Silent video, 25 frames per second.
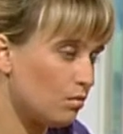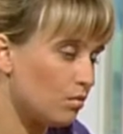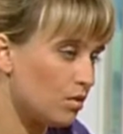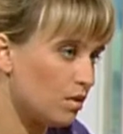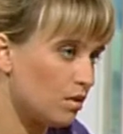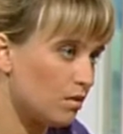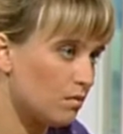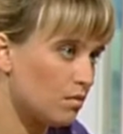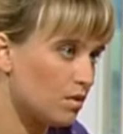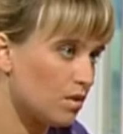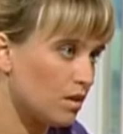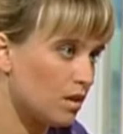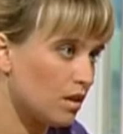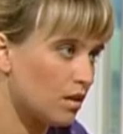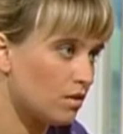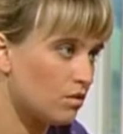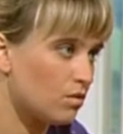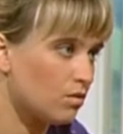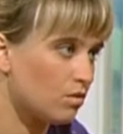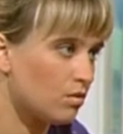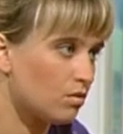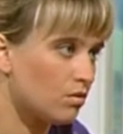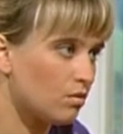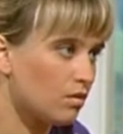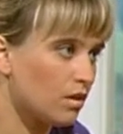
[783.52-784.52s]
об этом знать.
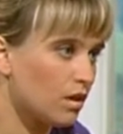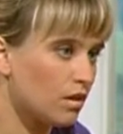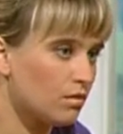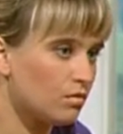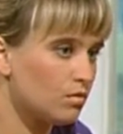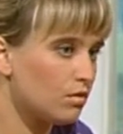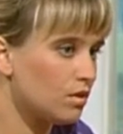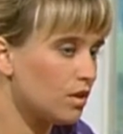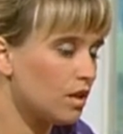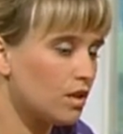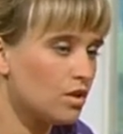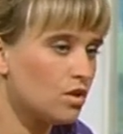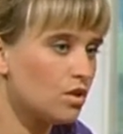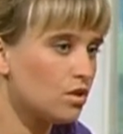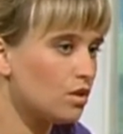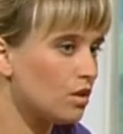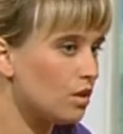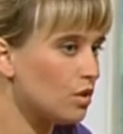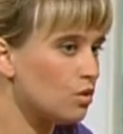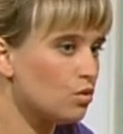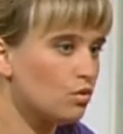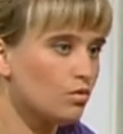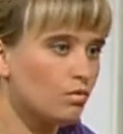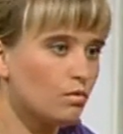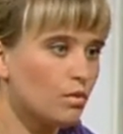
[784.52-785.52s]
Но как вот я
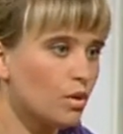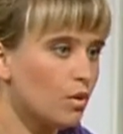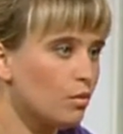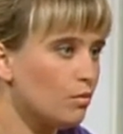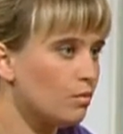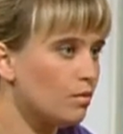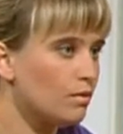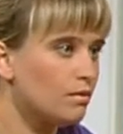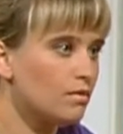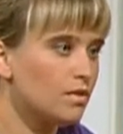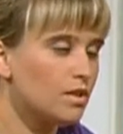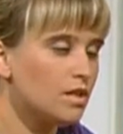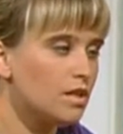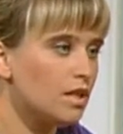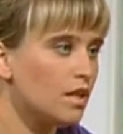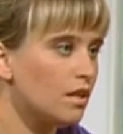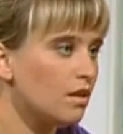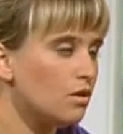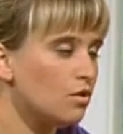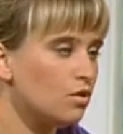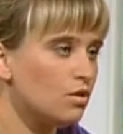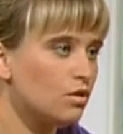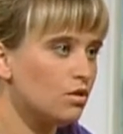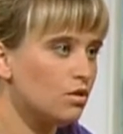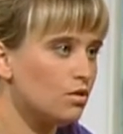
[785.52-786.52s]
считаю, что в моем
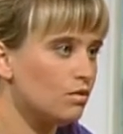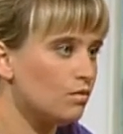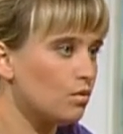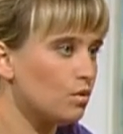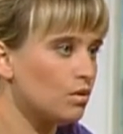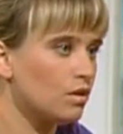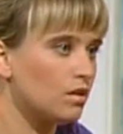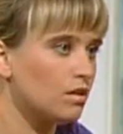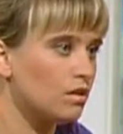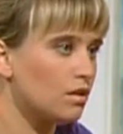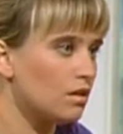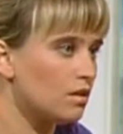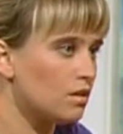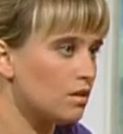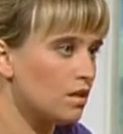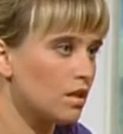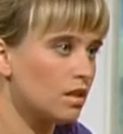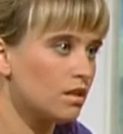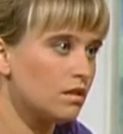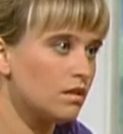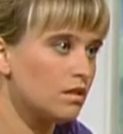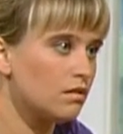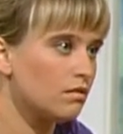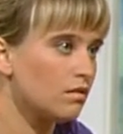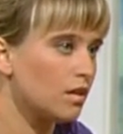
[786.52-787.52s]
поведении чего-то
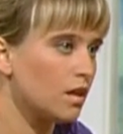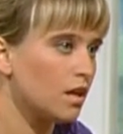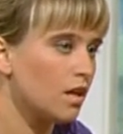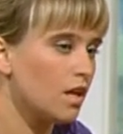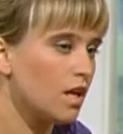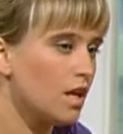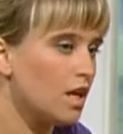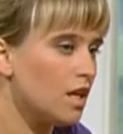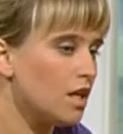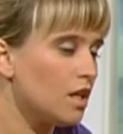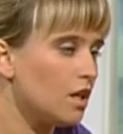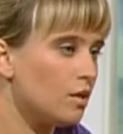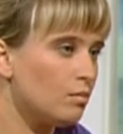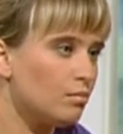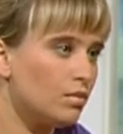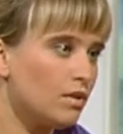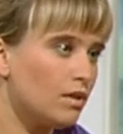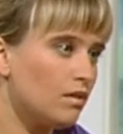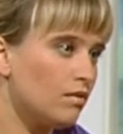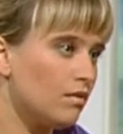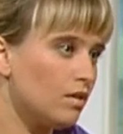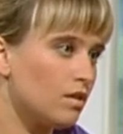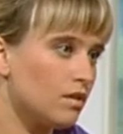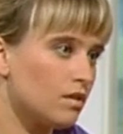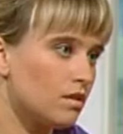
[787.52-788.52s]
отрицательного не
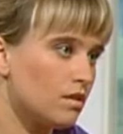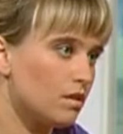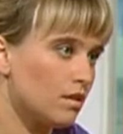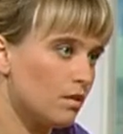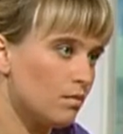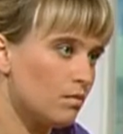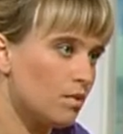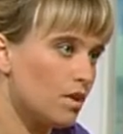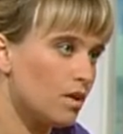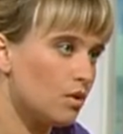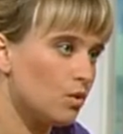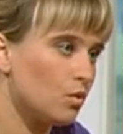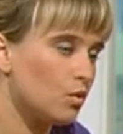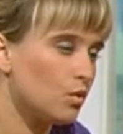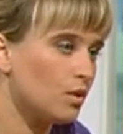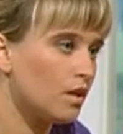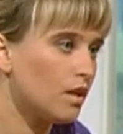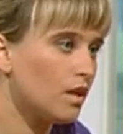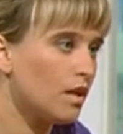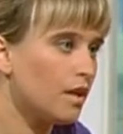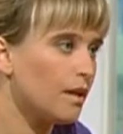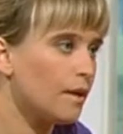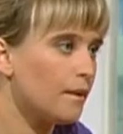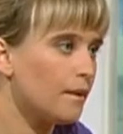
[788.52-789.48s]
появилось. Наоборот,